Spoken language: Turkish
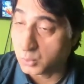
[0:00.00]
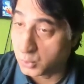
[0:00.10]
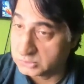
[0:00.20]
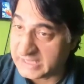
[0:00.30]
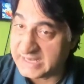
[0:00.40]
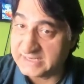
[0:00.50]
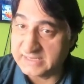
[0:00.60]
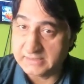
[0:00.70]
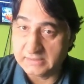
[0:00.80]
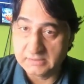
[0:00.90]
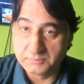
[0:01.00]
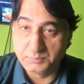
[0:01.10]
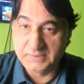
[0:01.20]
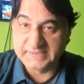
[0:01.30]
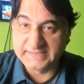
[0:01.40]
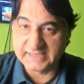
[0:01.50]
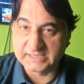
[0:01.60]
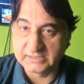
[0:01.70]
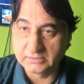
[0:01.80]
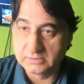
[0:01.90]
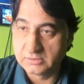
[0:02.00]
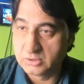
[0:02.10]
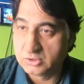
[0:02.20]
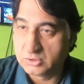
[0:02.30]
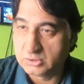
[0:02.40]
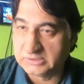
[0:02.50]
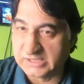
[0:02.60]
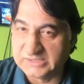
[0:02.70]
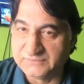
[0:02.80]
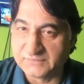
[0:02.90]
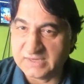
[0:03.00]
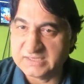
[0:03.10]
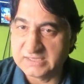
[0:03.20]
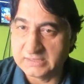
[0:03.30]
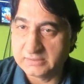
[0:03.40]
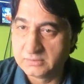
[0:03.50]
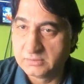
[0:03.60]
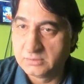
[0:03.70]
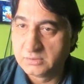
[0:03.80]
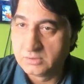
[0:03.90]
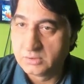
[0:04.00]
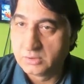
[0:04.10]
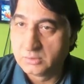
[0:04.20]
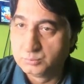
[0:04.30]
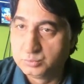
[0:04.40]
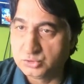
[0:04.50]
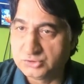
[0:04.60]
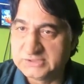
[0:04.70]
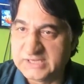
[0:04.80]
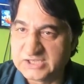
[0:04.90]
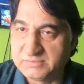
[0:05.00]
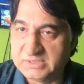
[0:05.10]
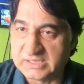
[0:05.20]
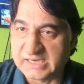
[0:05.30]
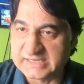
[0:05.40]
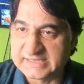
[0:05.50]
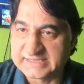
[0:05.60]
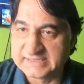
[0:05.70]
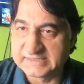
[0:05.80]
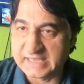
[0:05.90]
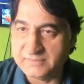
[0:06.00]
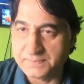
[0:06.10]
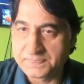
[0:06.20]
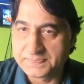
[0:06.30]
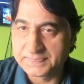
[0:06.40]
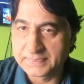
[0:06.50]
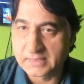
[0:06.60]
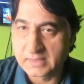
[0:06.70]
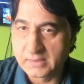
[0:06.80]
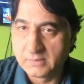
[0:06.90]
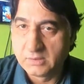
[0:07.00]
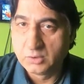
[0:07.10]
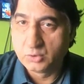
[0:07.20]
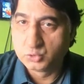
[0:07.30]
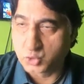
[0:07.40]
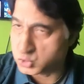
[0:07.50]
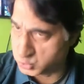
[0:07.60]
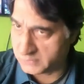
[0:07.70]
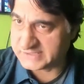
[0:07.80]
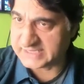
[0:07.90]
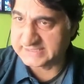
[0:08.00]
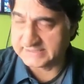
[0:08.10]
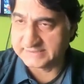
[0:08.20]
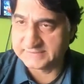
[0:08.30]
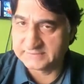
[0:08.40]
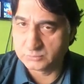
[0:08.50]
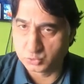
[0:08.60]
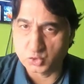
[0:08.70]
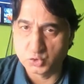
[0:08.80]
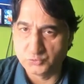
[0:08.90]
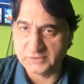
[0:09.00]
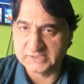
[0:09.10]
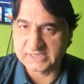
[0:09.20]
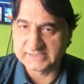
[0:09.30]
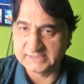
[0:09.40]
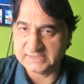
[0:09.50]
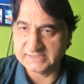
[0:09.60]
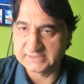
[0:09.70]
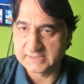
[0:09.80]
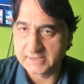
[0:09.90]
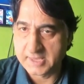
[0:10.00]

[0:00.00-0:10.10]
O denli pislik lağım var ki bu rejimin arkasından çok söveceksiniz, çok küfredeceksiniz,